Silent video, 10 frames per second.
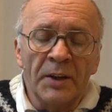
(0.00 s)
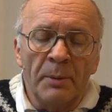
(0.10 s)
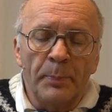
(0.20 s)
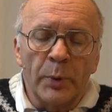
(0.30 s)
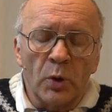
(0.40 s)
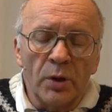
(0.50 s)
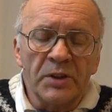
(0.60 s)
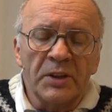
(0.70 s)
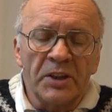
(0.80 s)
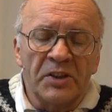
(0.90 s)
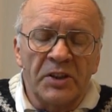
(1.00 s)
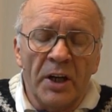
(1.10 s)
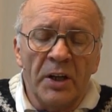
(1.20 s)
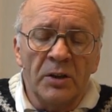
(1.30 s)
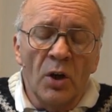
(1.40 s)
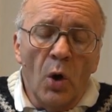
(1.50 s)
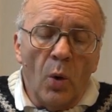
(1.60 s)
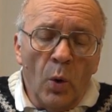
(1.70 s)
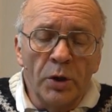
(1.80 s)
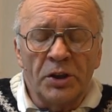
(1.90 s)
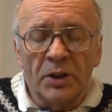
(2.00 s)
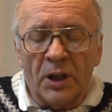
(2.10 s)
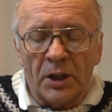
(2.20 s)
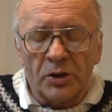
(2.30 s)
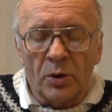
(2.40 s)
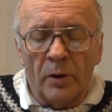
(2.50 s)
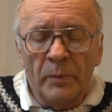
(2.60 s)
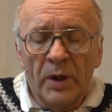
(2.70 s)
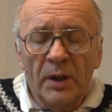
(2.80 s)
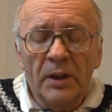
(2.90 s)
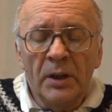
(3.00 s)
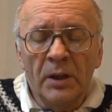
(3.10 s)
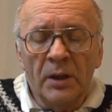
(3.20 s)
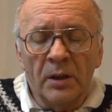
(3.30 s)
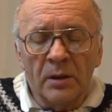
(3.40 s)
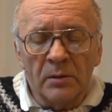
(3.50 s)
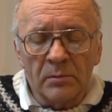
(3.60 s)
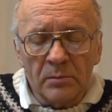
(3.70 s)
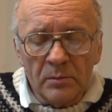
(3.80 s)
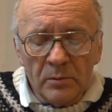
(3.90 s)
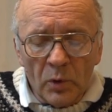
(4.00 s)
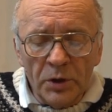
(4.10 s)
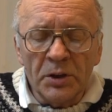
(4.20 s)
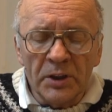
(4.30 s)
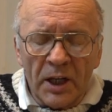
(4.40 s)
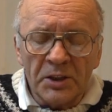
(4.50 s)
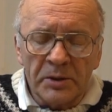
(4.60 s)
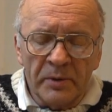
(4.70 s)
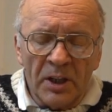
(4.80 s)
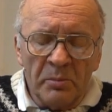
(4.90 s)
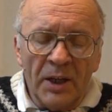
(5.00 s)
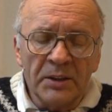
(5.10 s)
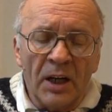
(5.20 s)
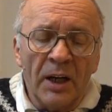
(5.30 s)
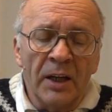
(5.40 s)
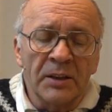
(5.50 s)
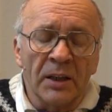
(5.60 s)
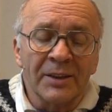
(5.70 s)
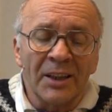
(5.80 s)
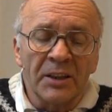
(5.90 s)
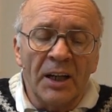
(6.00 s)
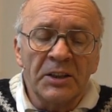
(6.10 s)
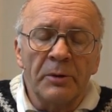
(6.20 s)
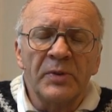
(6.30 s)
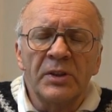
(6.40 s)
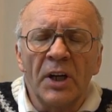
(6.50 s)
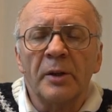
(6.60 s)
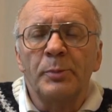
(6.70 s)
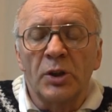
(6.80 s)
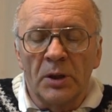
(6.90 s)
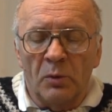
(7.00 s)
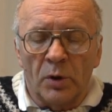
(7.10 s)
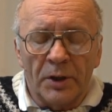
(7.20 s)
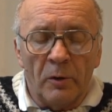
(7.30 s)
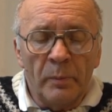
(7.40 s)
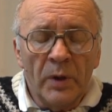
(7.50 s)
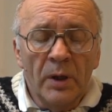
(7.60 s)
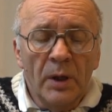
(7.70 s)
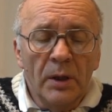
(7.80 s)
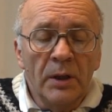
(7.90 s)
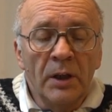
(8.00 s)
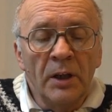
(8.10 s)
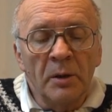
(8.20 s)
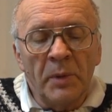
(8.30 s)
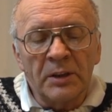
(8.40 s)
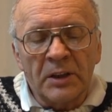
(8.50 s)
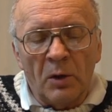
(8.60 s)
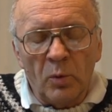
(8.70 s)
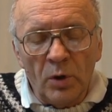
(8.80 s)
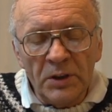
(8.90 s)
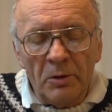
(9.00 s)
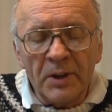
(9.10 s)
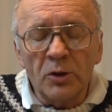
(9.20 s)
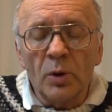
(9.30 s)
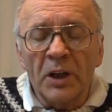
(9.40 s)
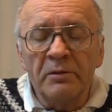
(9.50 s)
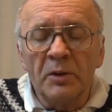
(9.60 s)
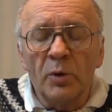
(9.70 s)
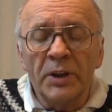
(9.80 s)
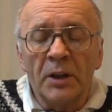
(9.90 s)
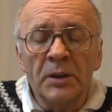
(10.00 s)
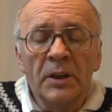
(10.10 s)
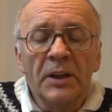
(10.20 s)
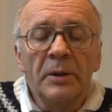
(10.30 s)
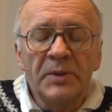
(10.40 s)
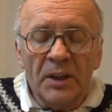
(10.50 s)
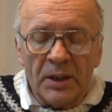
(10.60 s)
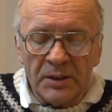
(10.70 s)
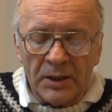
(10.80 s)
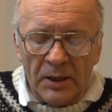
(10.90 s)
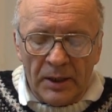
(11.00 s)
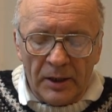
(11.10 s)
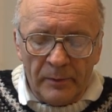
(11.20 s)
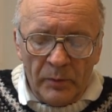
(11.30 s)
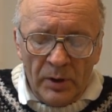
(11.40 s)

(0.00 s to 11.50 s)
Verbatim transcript: Она просто сеет очень хорошо. И очень качественная матка – это задача всех пчеловодов. И матководов, которые выводят, и всех остальных.